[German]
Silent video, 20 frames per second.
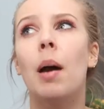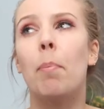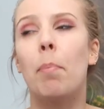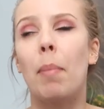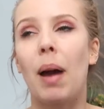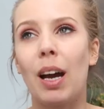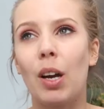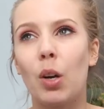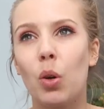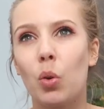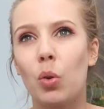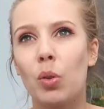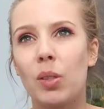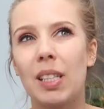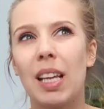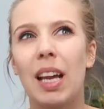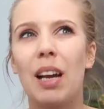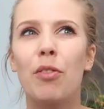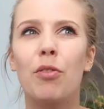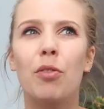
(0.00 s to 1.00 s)

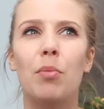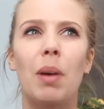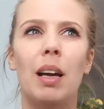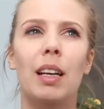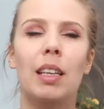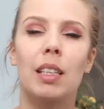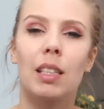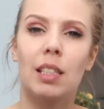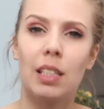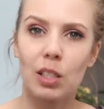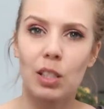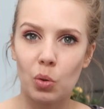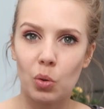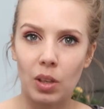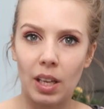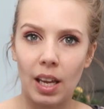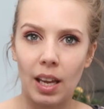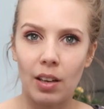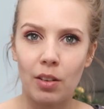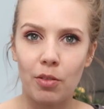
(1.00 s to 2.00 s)
Mangosaft mag ich so
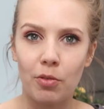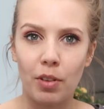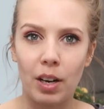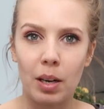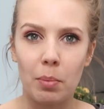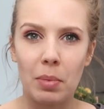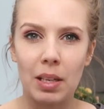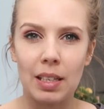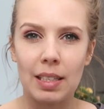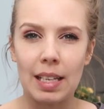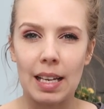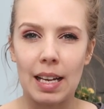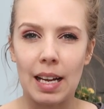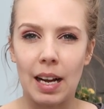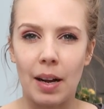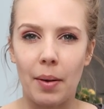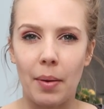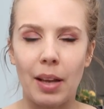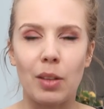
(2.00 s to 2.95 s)
gerne, weil mir der,